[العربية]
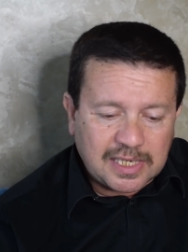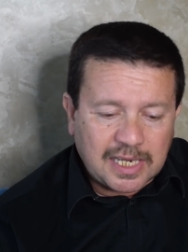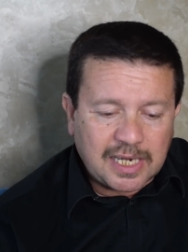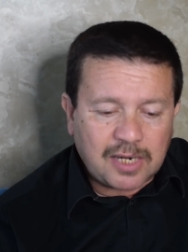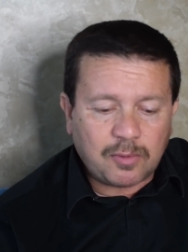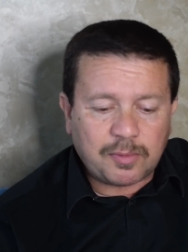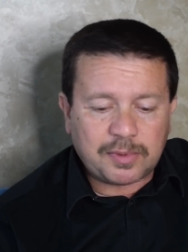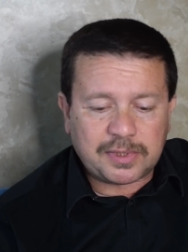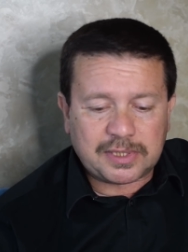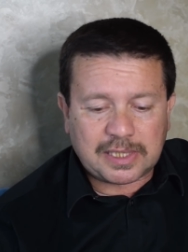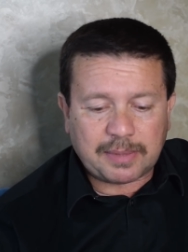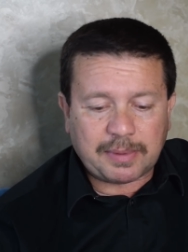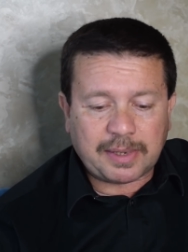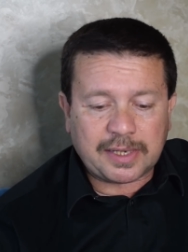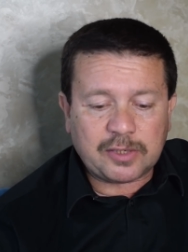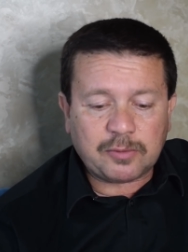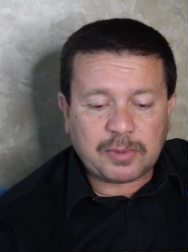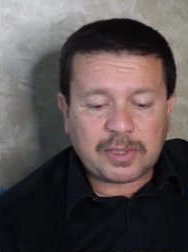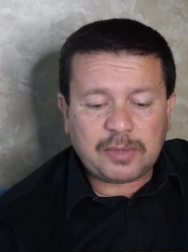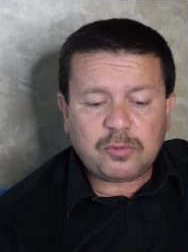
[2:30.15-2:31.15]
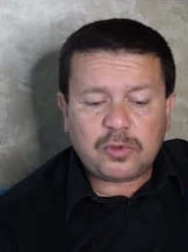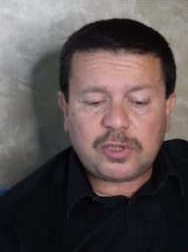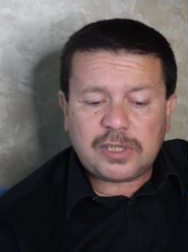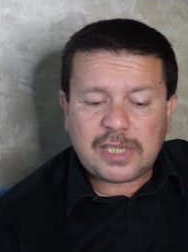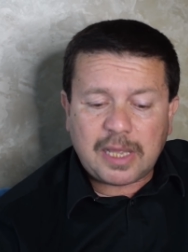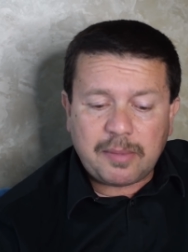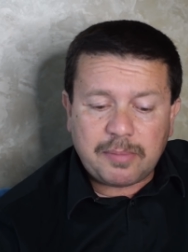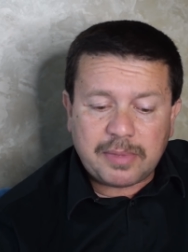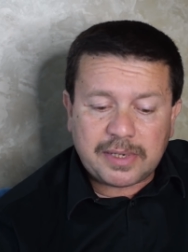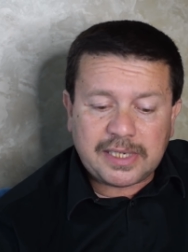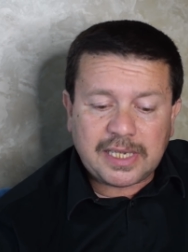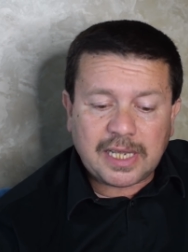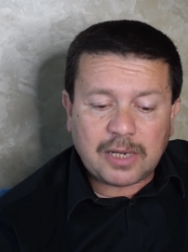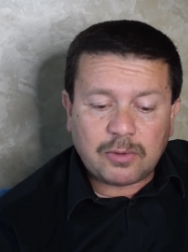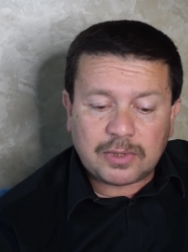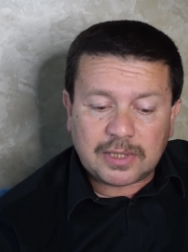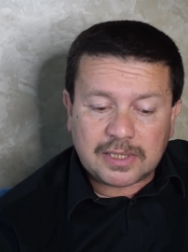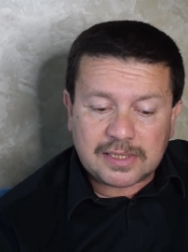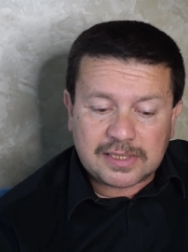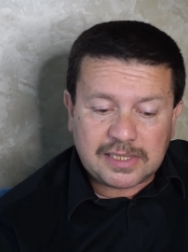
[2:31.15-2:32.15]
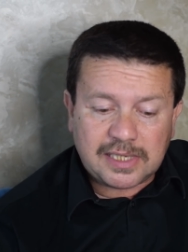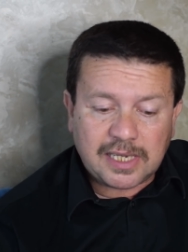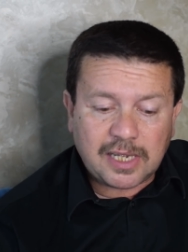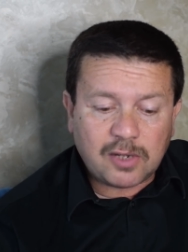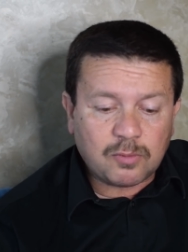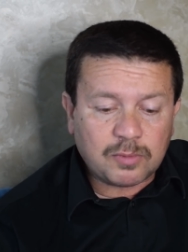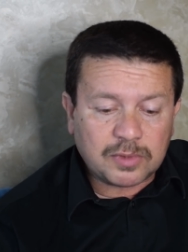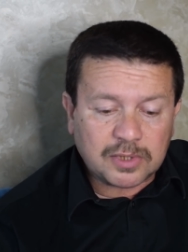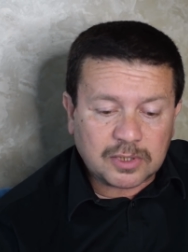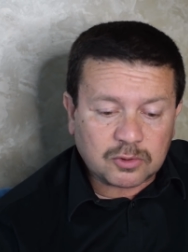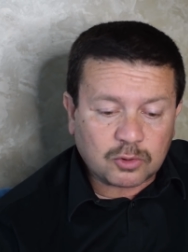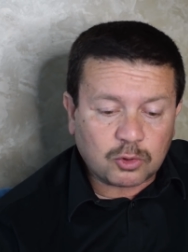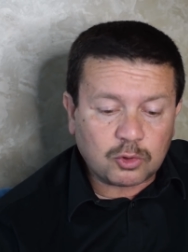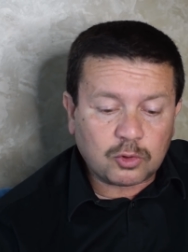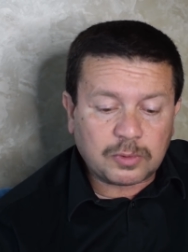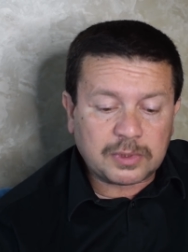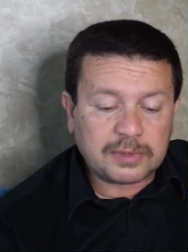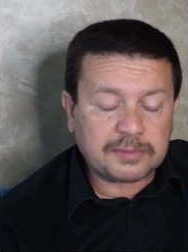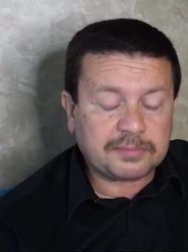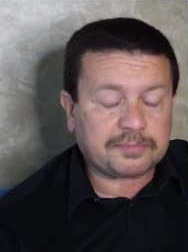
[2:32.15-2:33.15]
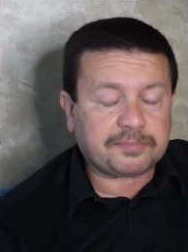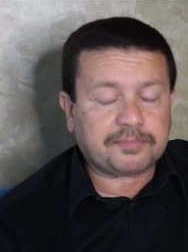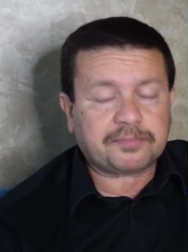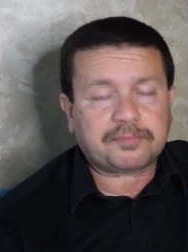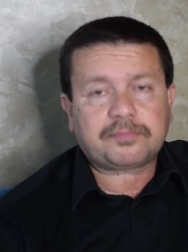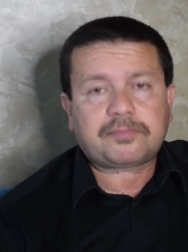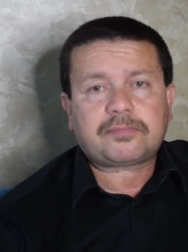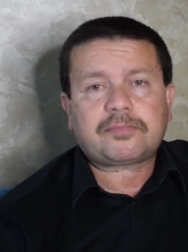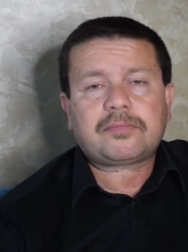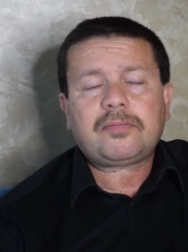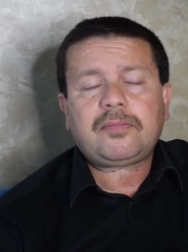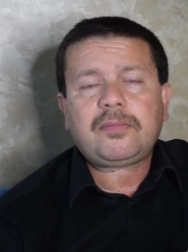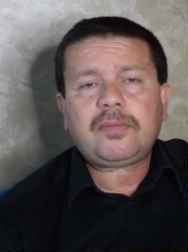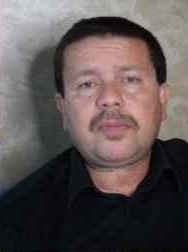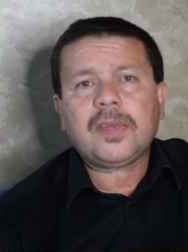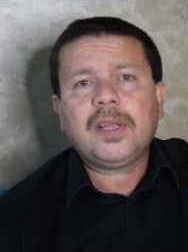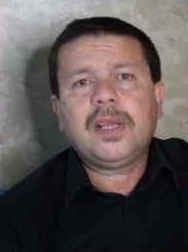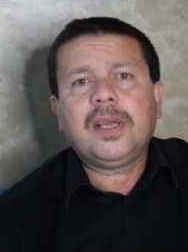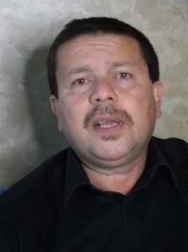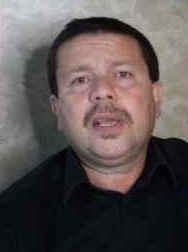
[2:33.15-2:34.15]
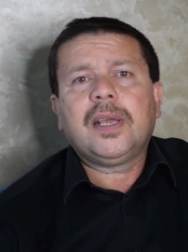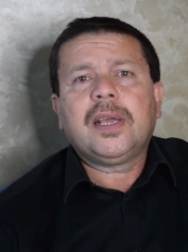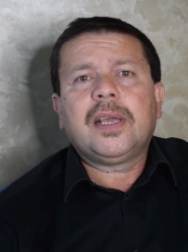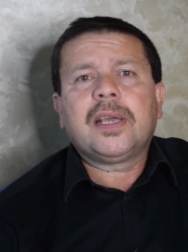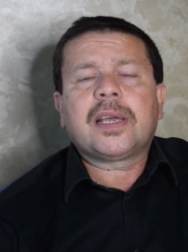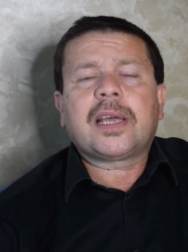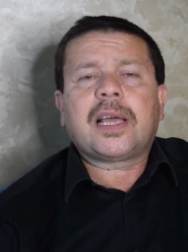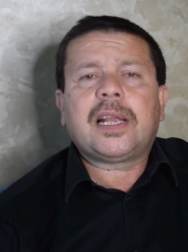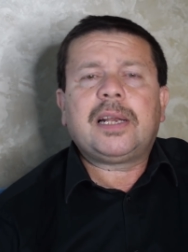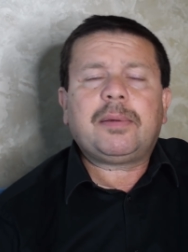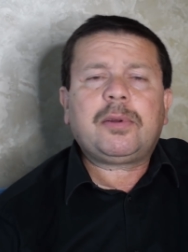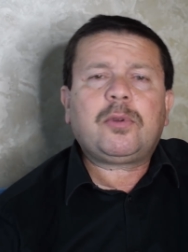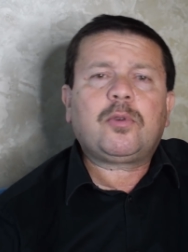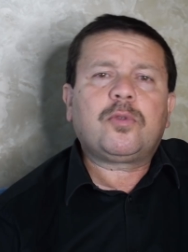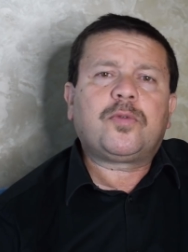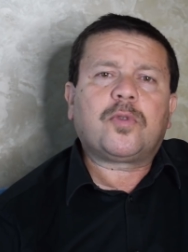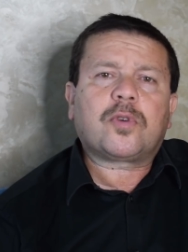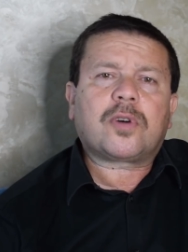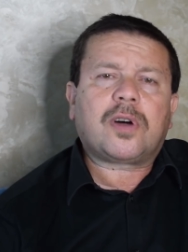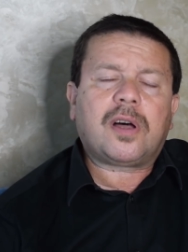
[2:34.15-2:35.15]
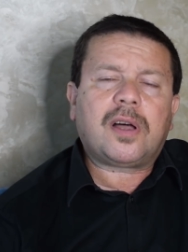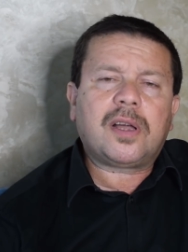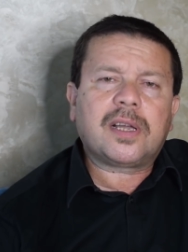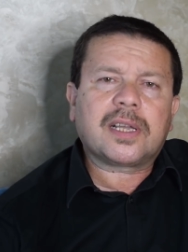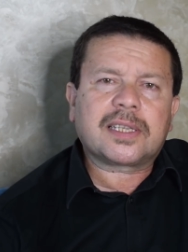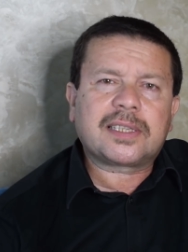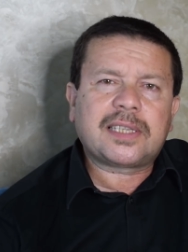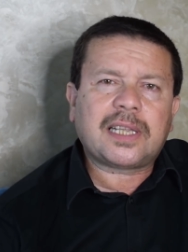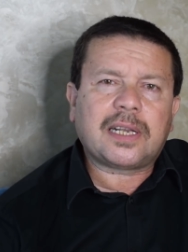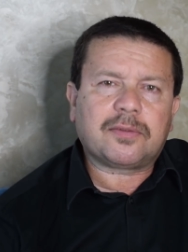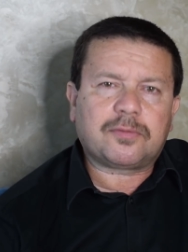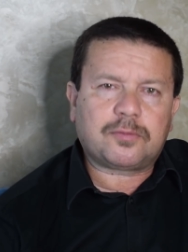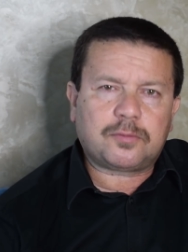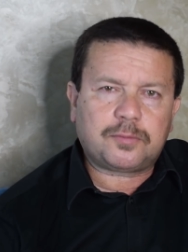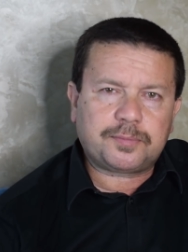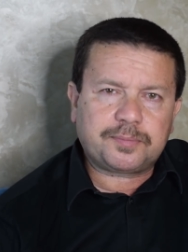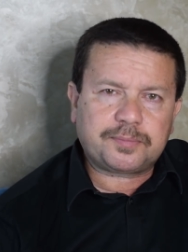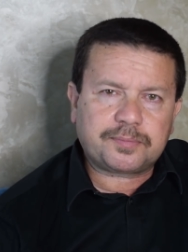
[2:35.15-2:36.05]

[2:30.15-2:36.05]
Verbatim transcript: انا ومن اتبعني ولا يقول انها بريئه ونزيهه ومضت قدما خلي بالكم الفقهاء اختلفوا